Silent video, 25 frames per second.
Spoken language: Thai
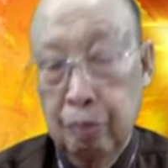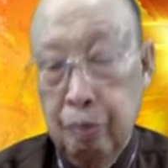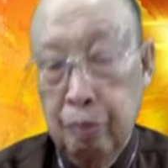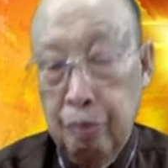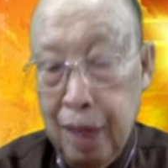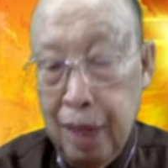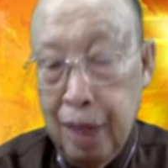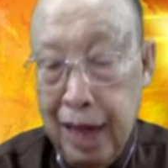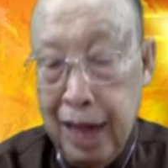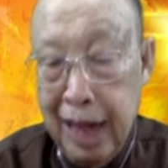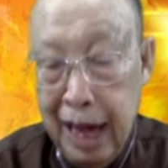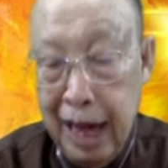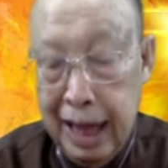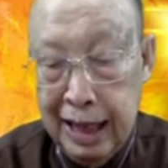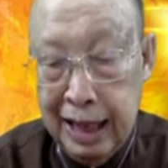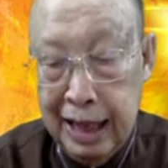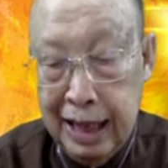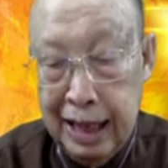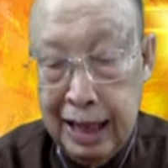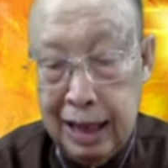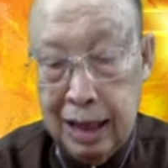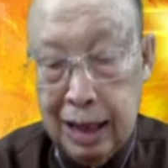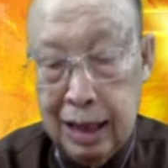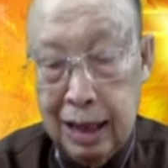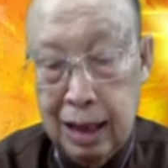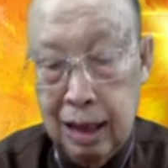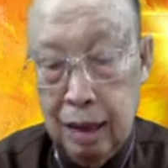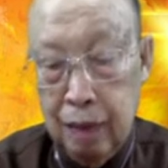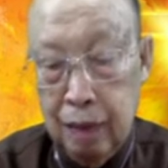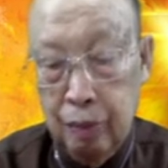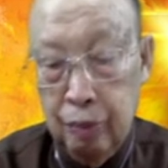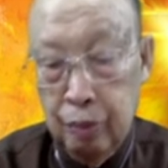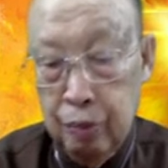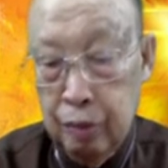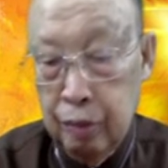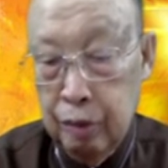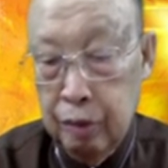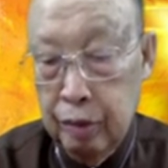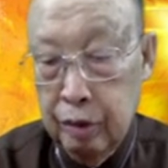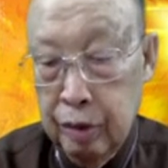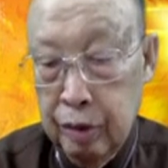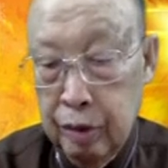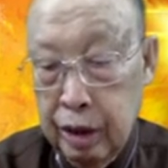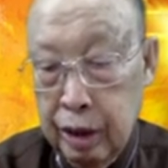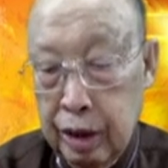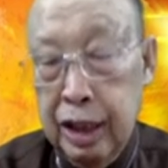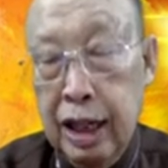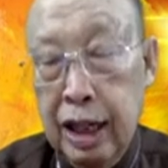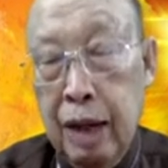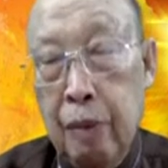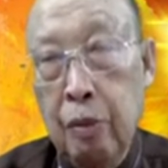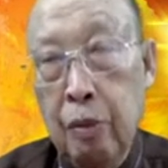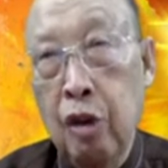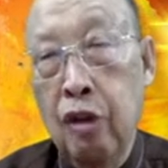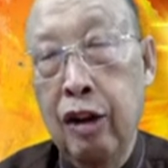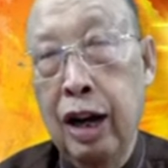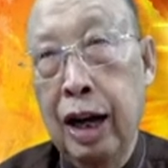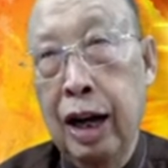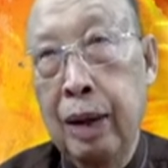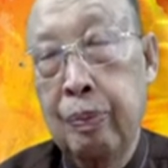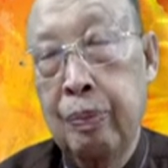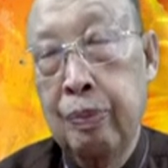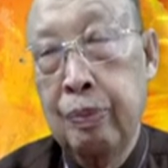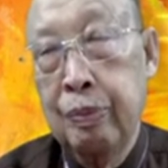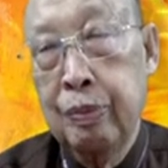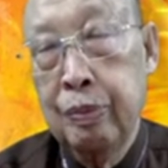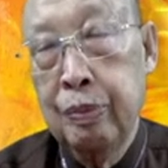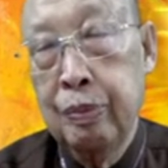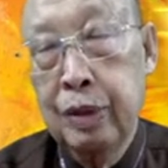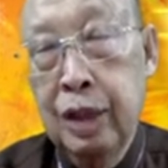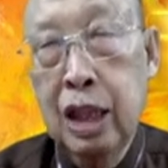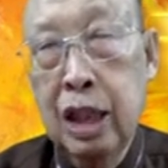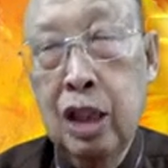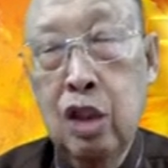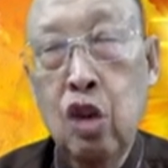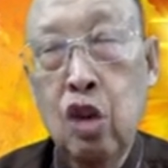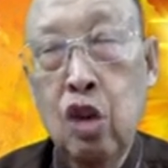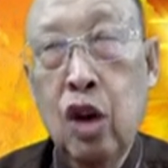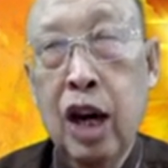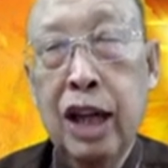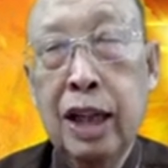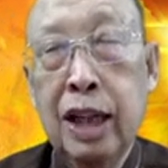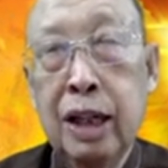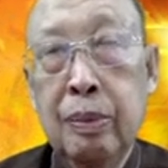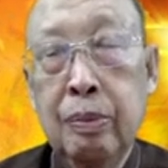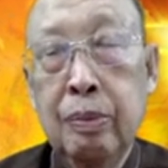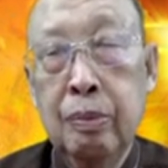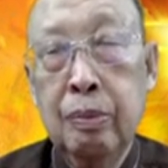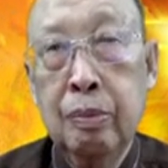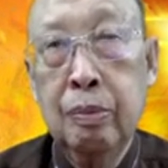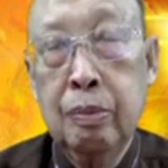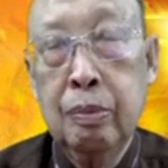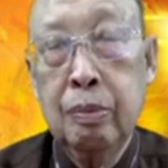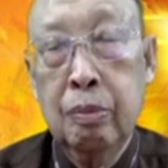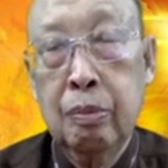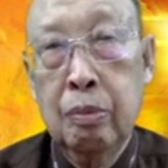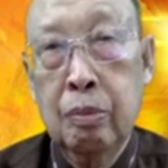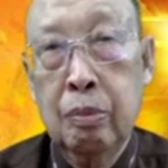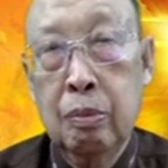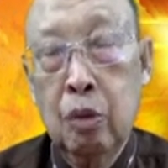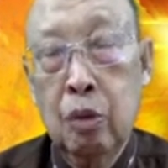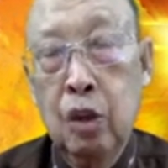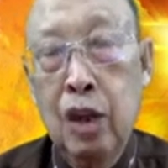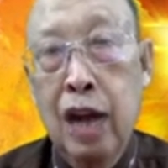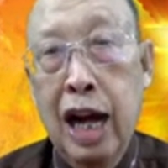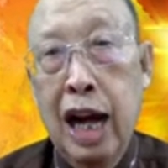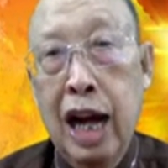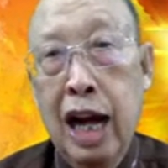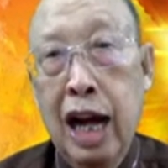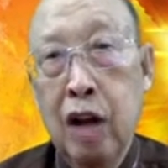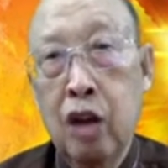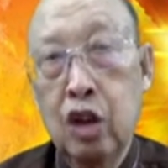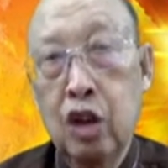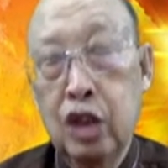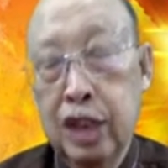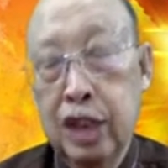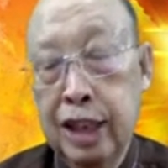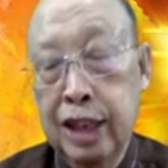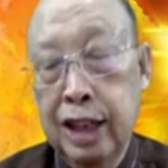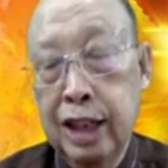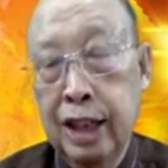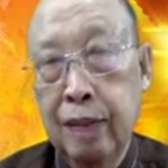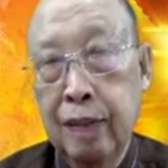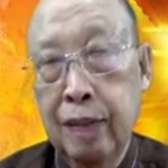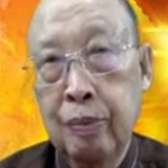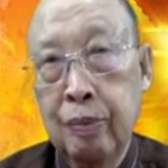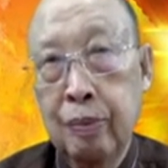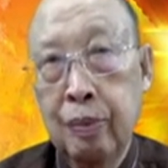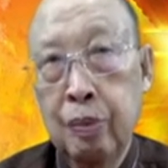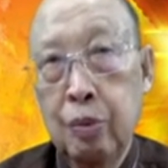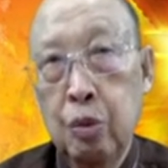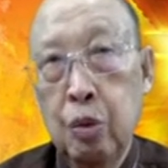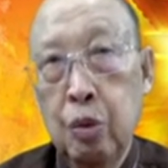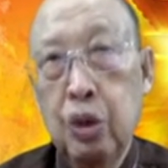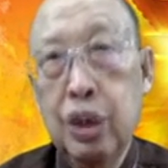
ปัญหาที่เกิดขึ้น จื่อได้บอกว่า หนึ่งโยฮันบทหาขอซีนะผู้